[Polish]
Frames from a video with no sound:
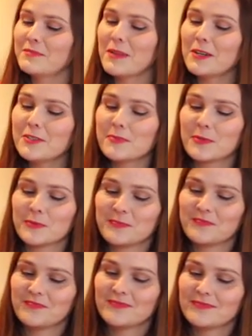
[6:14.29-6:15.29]
malibu. E, e,
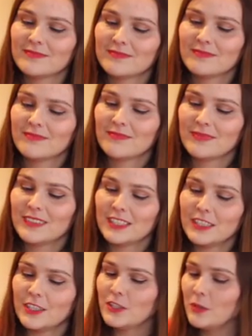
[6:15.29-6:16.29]

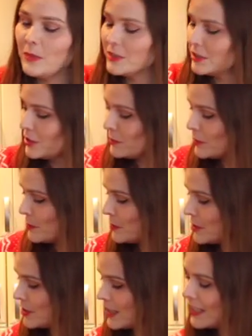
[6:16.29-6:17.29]
I to będzie też
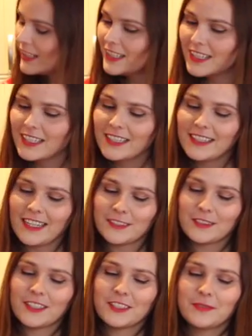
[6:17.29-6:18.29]
przepyszne. Jak
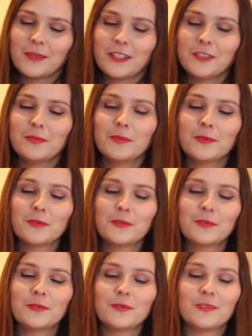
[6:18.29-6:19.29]
dodacie
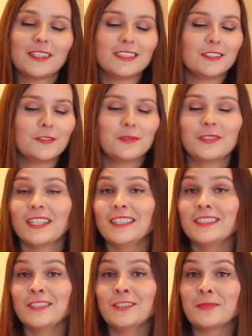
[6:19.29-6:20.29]
malibu właśnie do
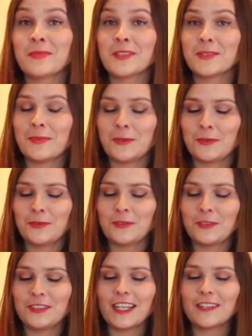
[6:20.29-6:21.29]
nutelli, to będzie po prostu
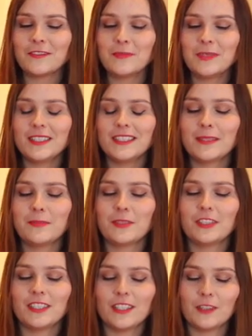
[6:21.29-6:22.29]
coś tak wybitnie
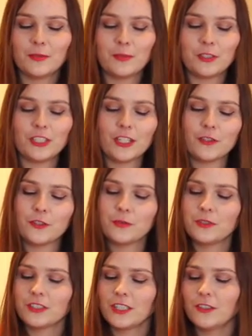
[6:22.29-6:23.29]
pyszne, pysznego,
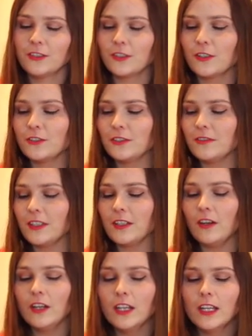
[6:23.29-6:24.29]
słodkiego i
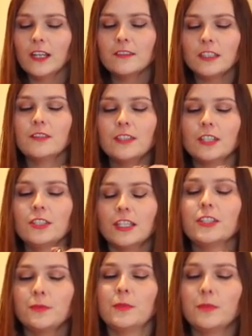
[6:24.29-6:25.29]
kokosowego. Wtedy wystarczy
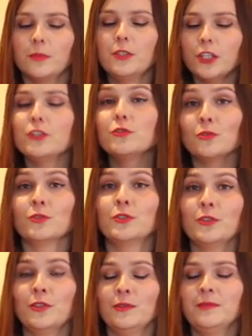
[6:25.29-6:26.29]
dać mniej
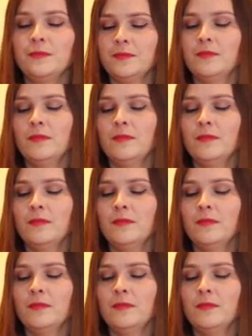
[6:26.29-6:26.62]
cukru,